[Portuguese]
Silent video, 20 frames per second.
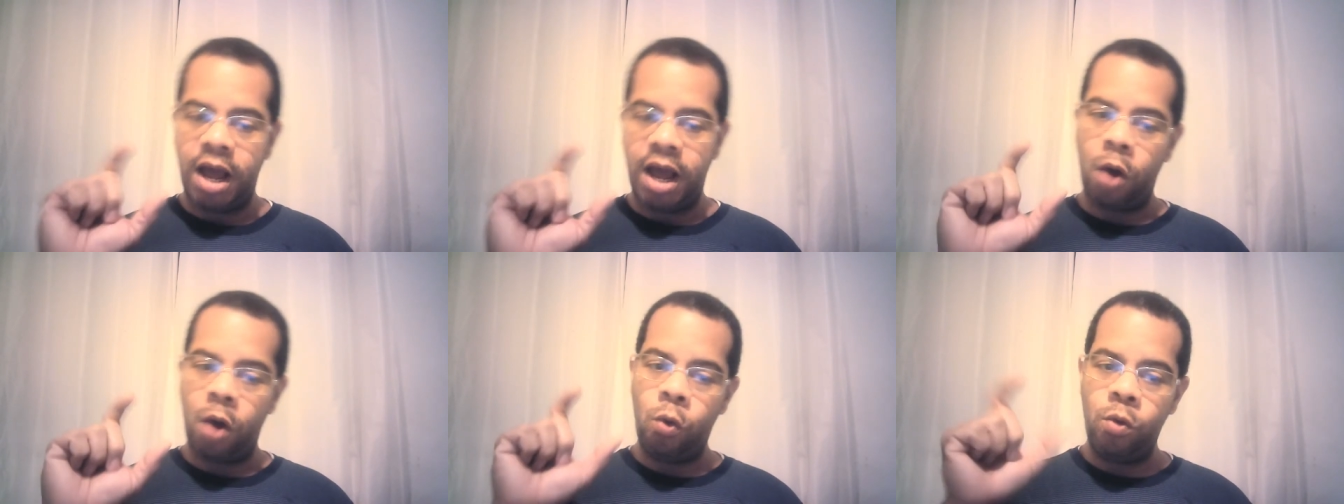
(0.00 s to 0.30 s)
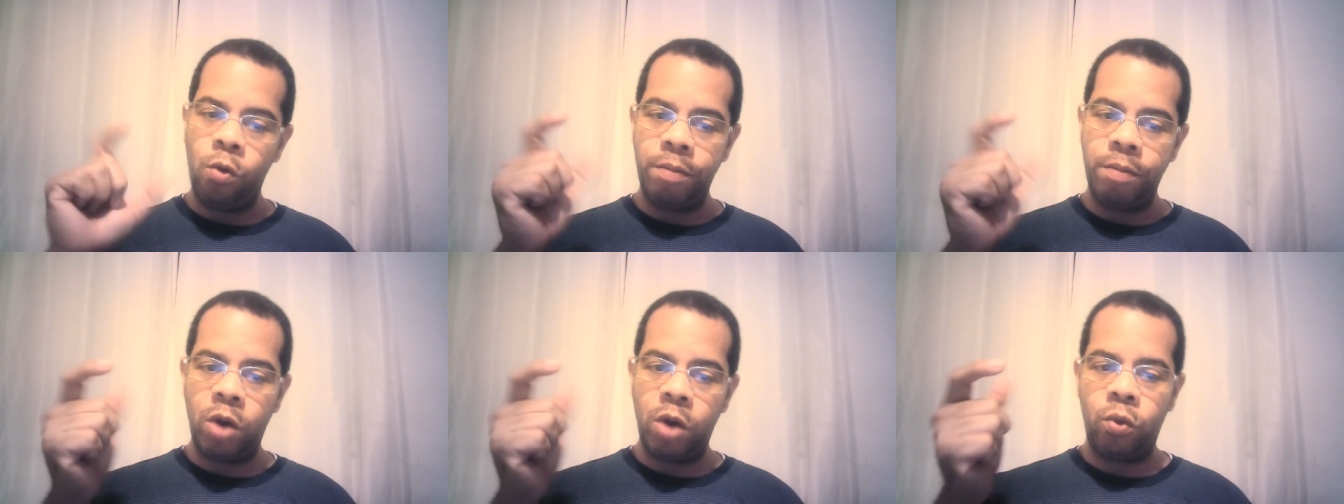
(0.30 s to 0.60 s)

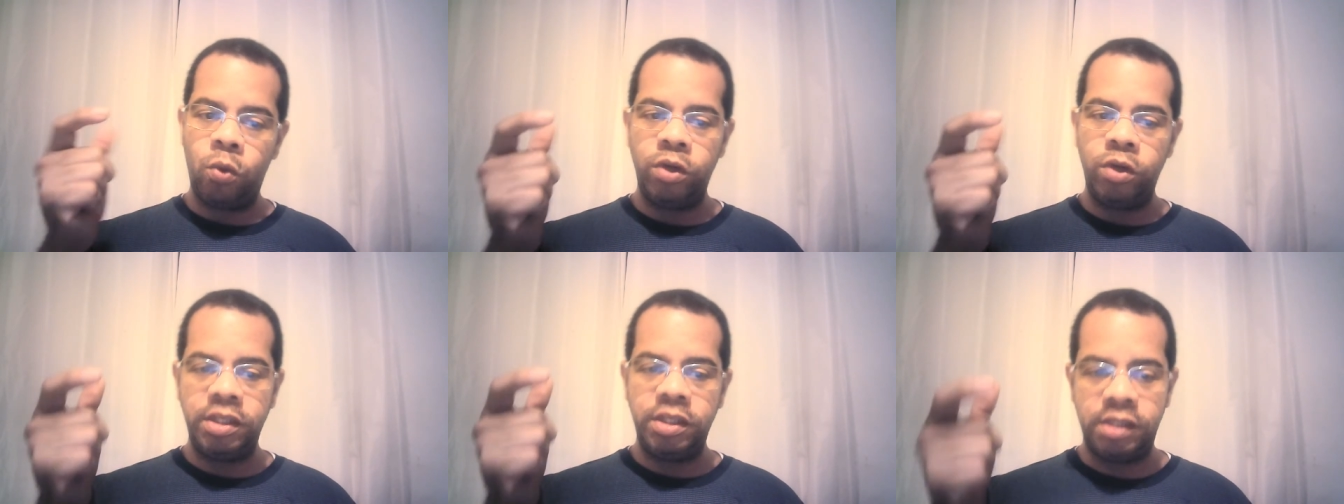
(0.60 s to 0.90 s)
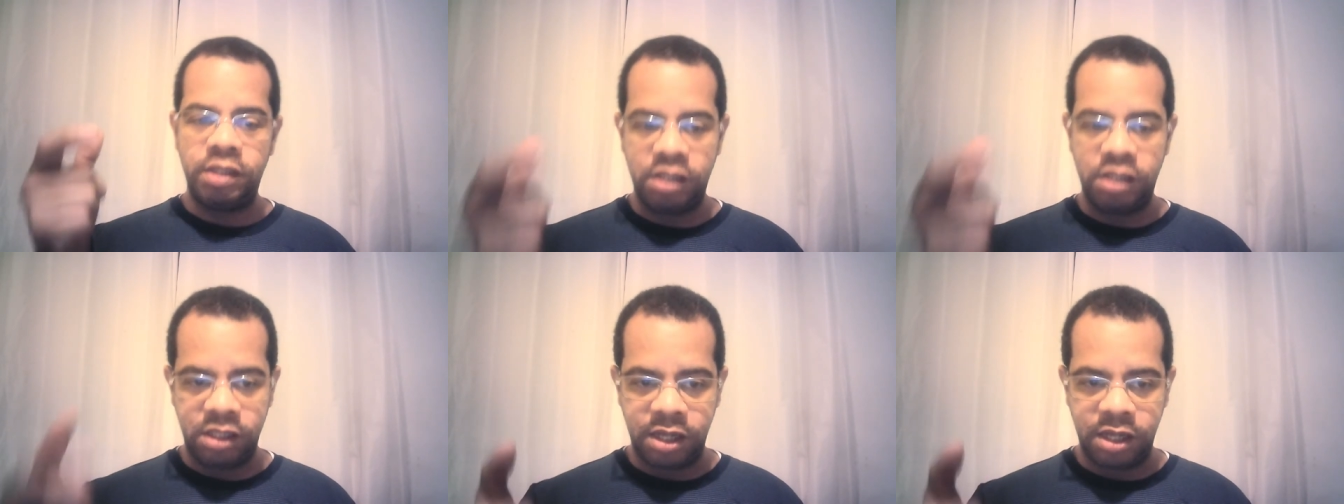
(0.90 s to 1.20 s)
alguma
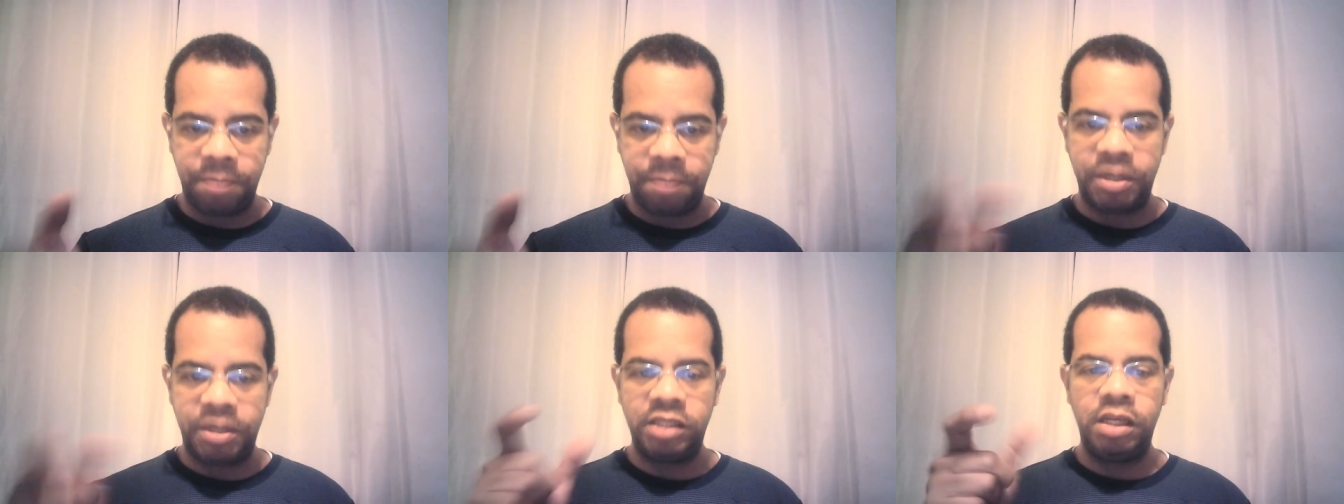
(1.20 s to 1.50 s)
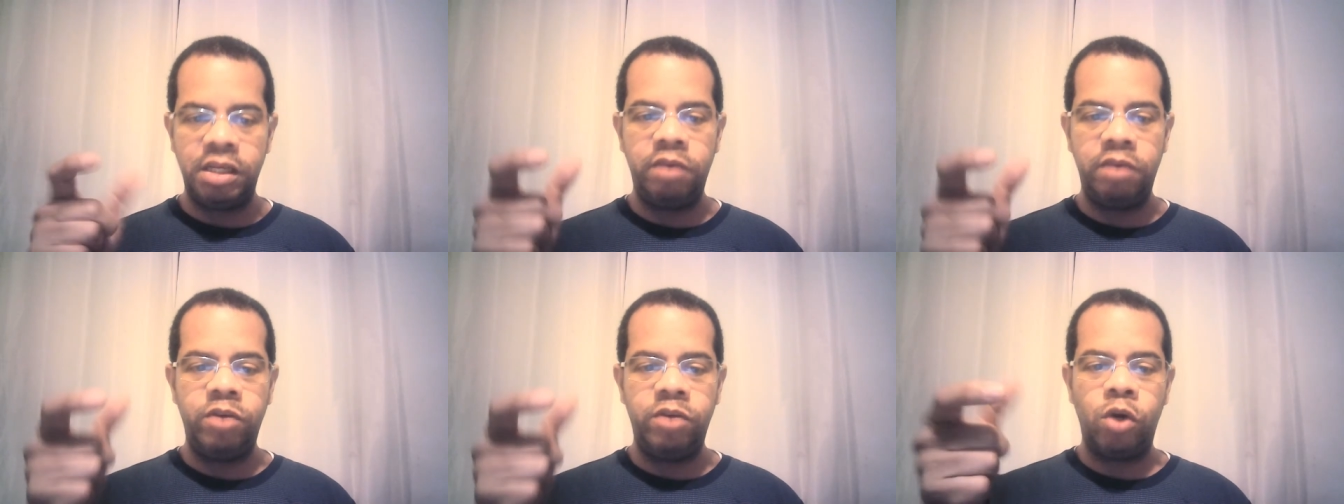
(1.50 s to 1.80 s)
coisinha para
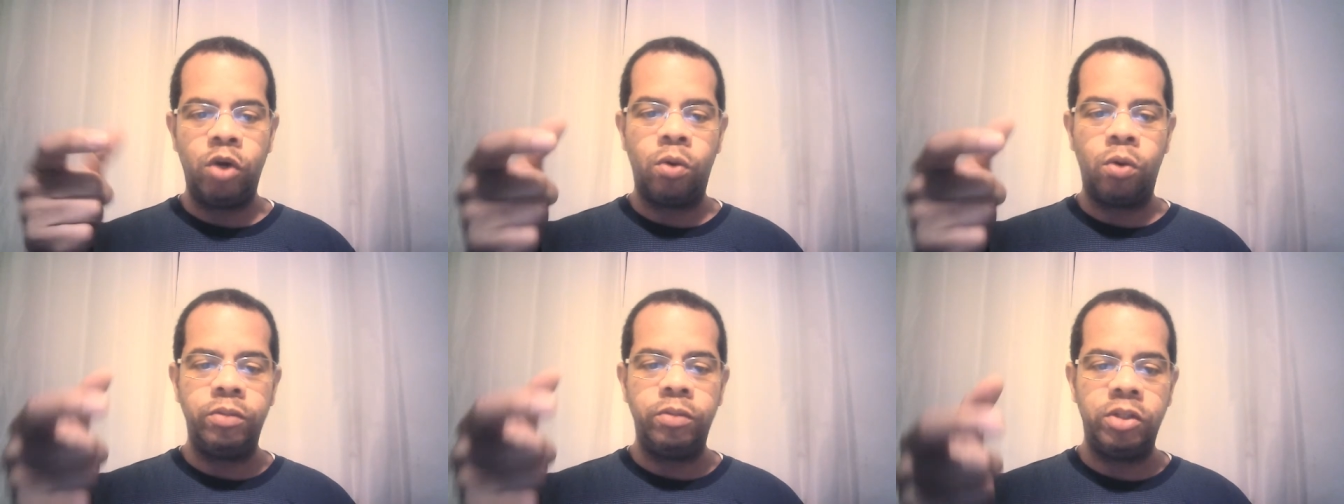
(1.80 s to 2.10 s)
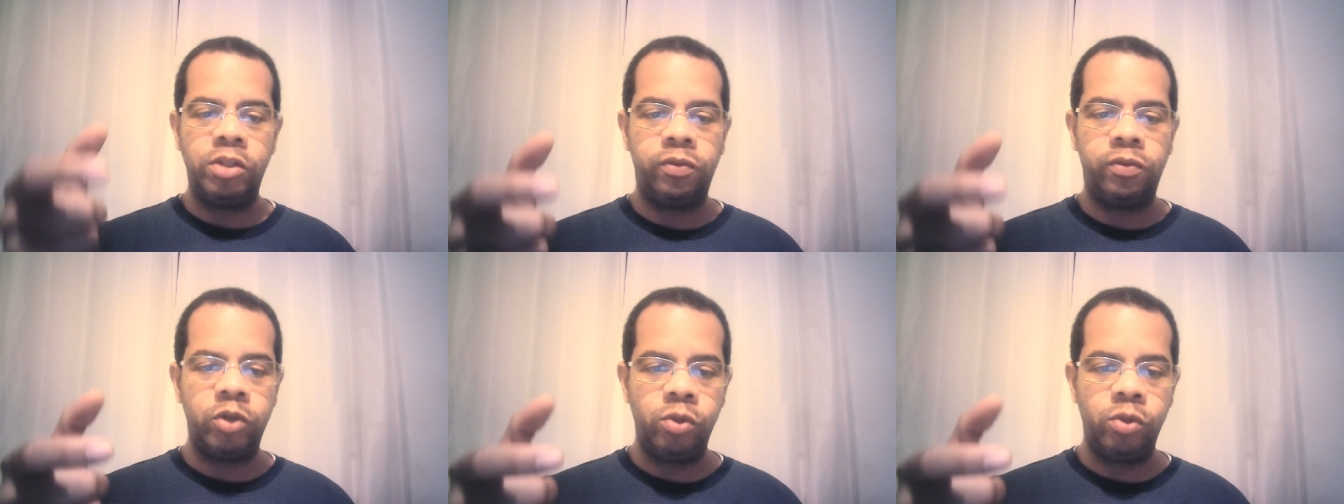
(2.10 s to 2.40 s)
servir como
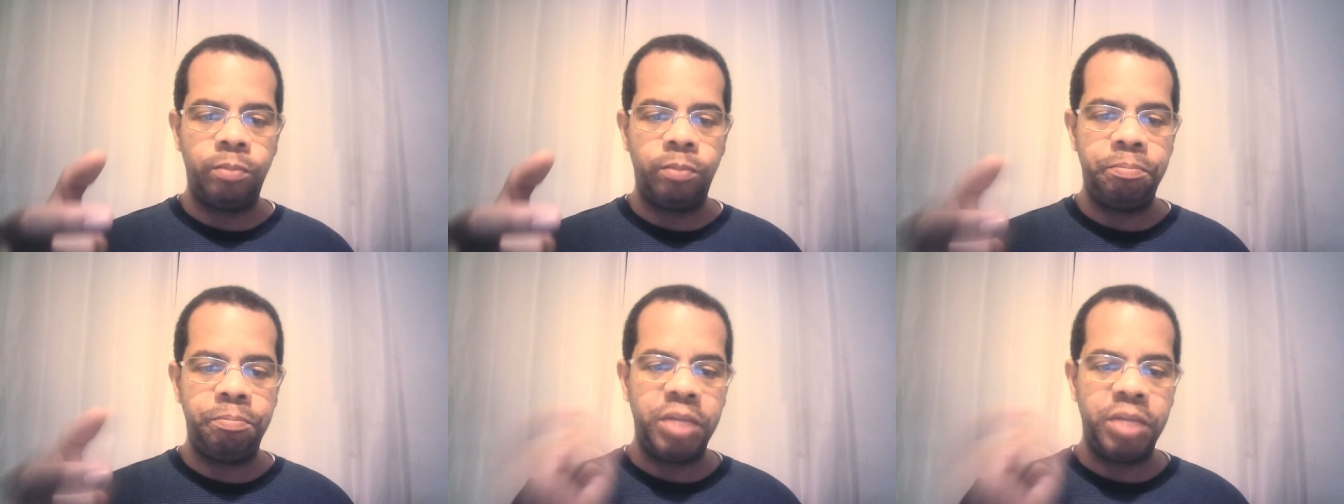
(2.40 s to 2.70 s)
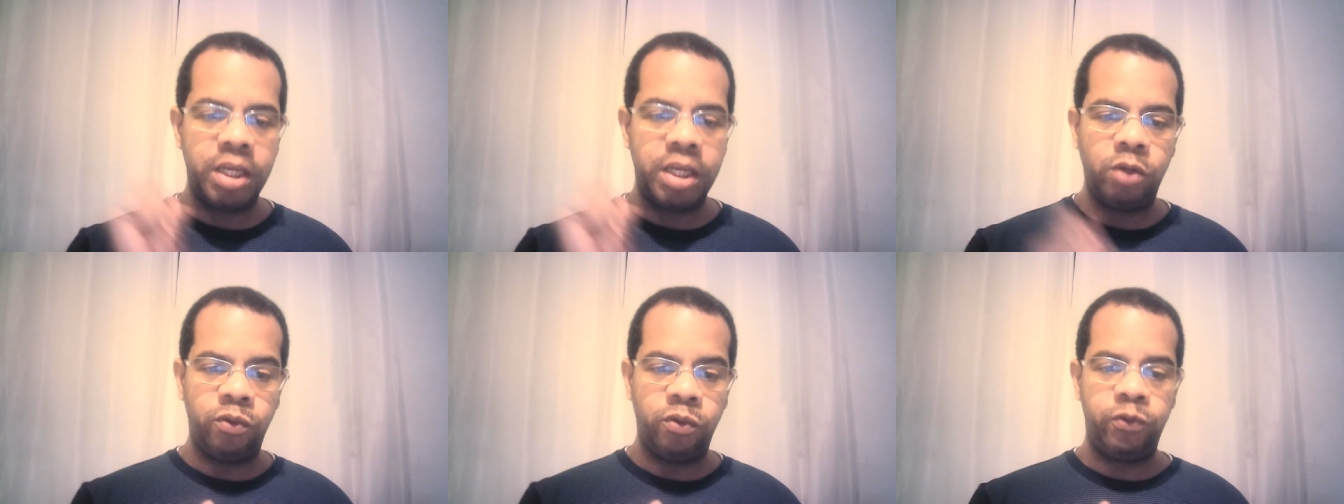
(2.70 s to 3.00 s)
se fosse um
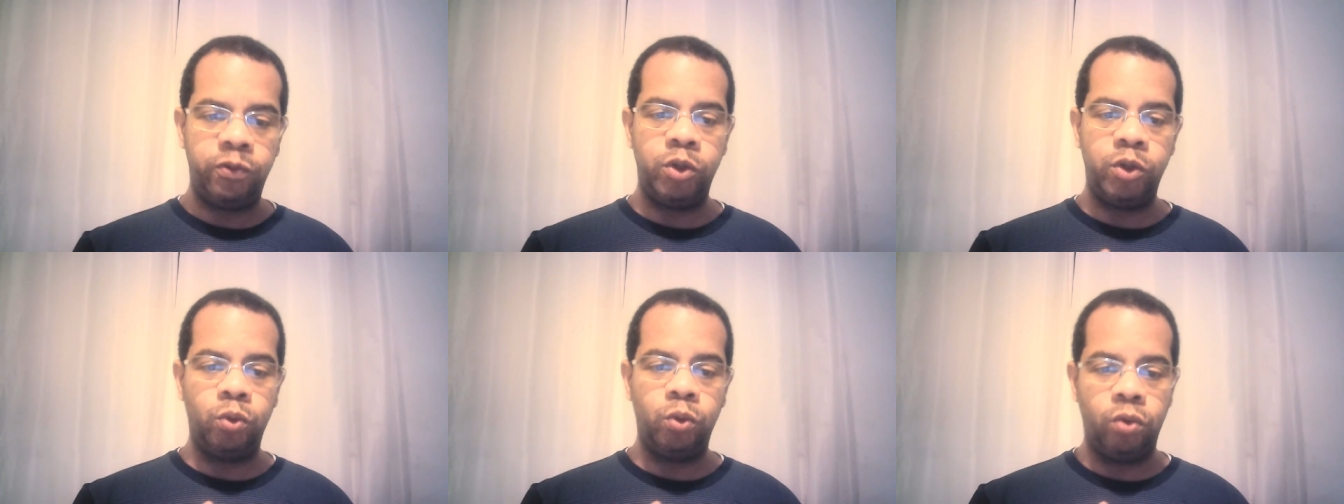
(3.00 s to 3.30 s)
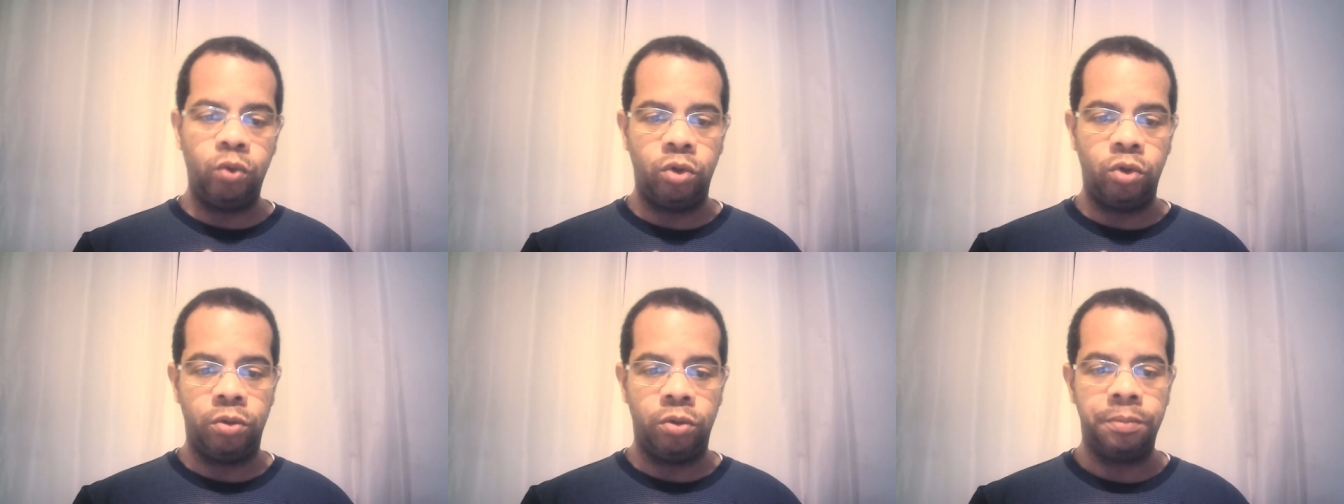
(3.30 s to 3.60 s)
pequeno
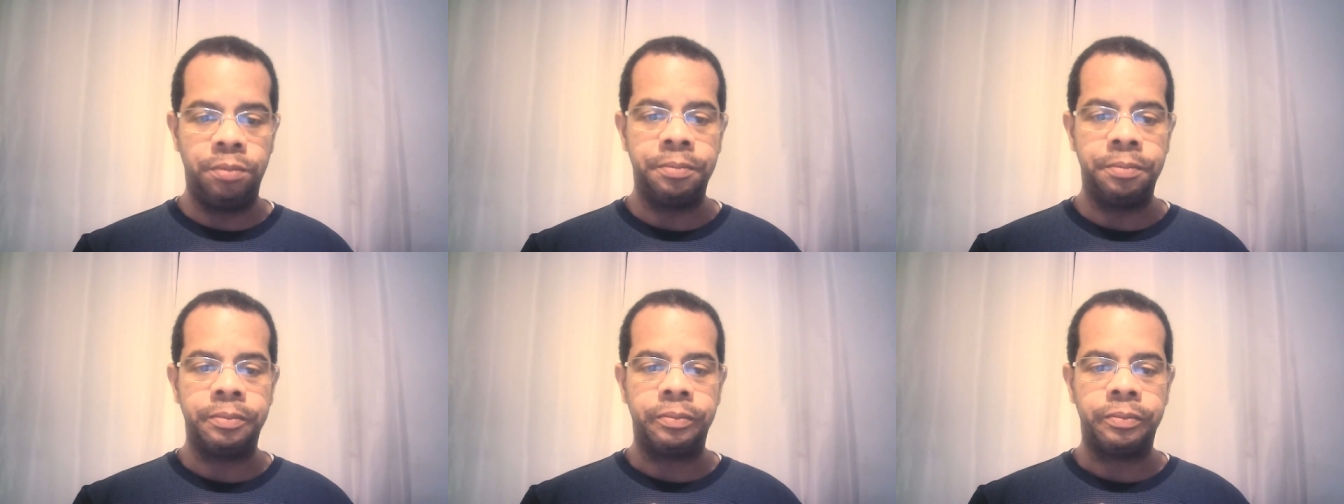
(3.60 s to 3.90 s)
filtro.